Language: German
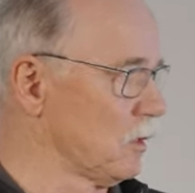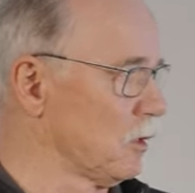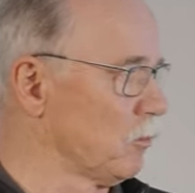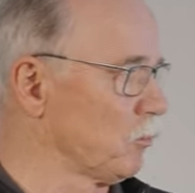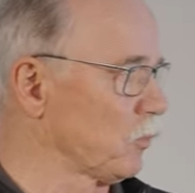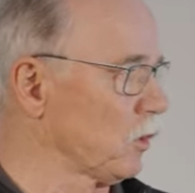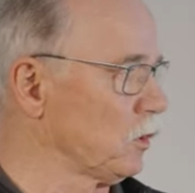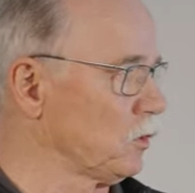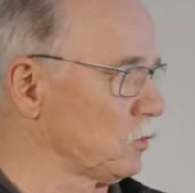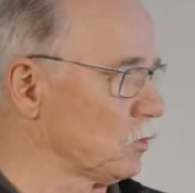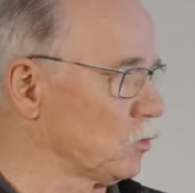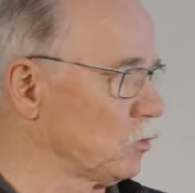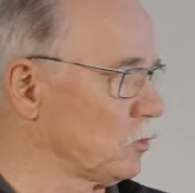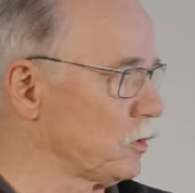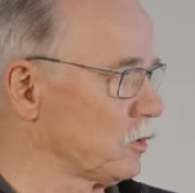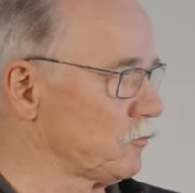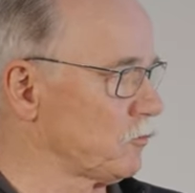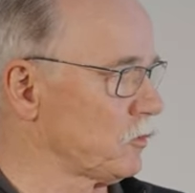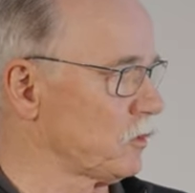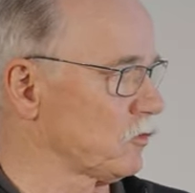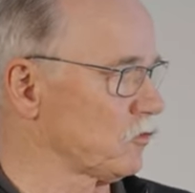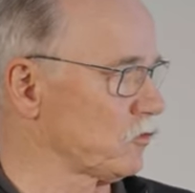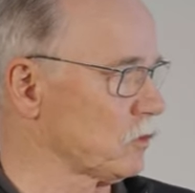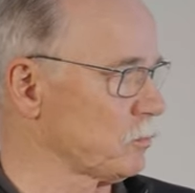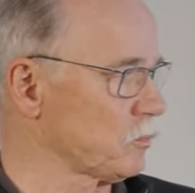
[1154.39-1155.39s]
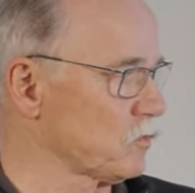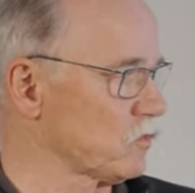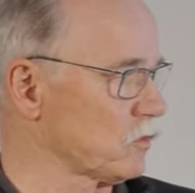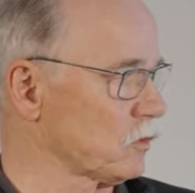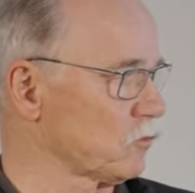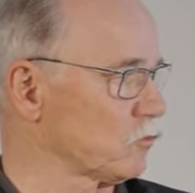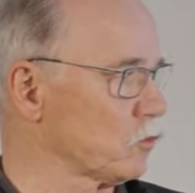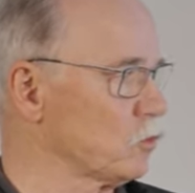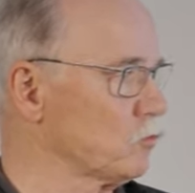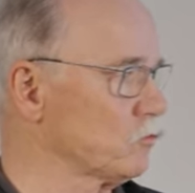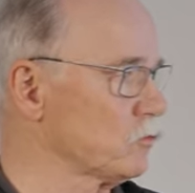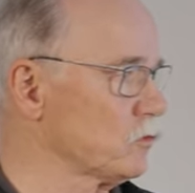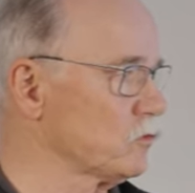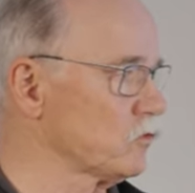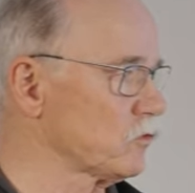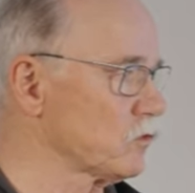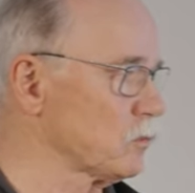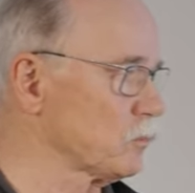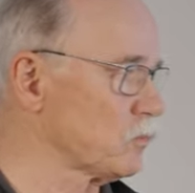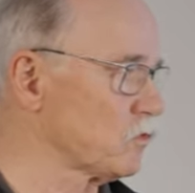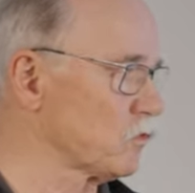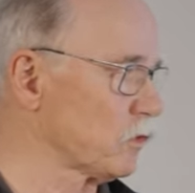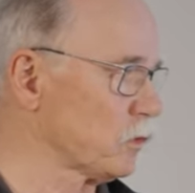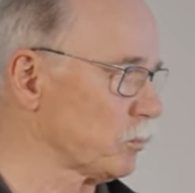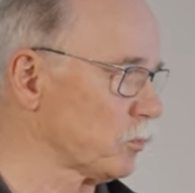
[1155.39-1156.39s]
bringt ungefähr 70,
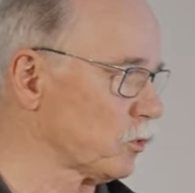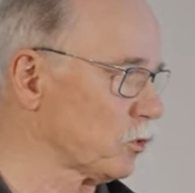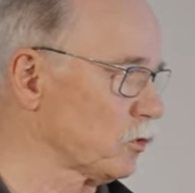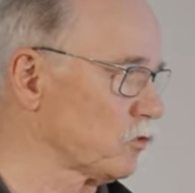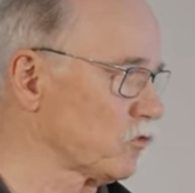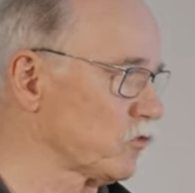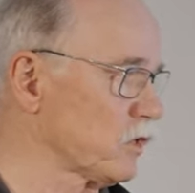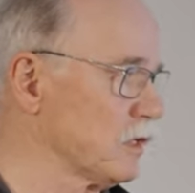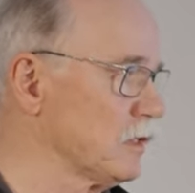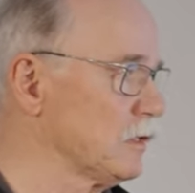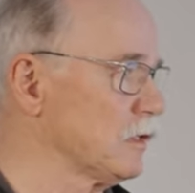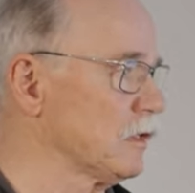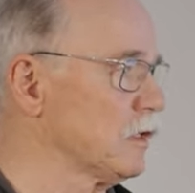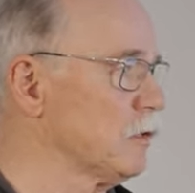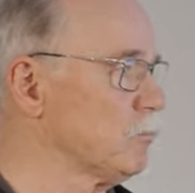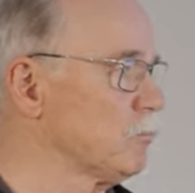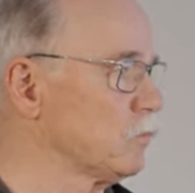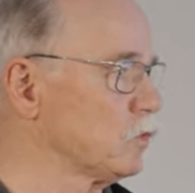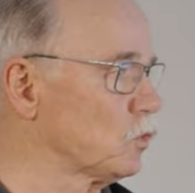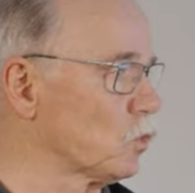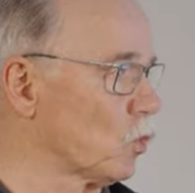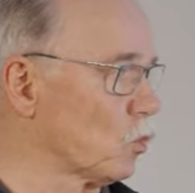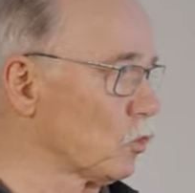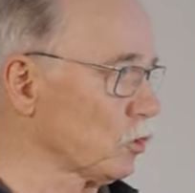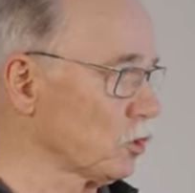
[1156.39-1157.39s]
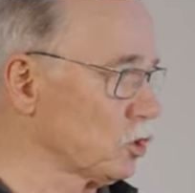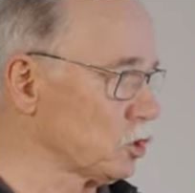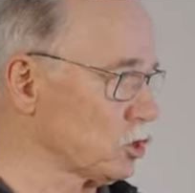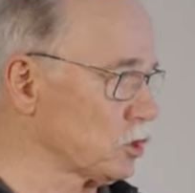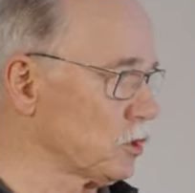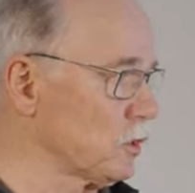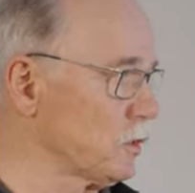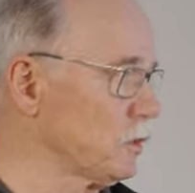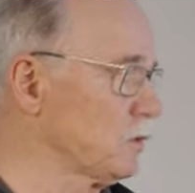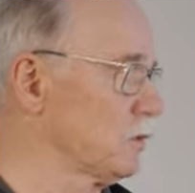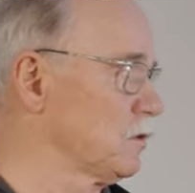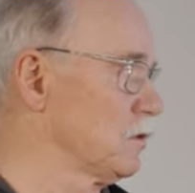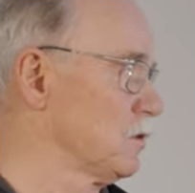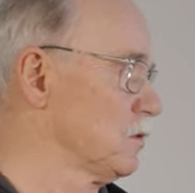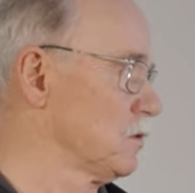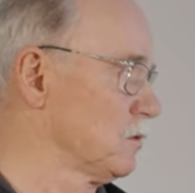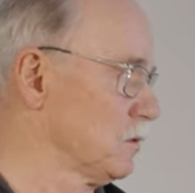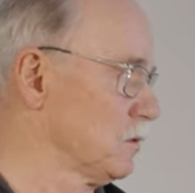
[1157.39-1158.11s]
75 Prozent im Durchschnitt.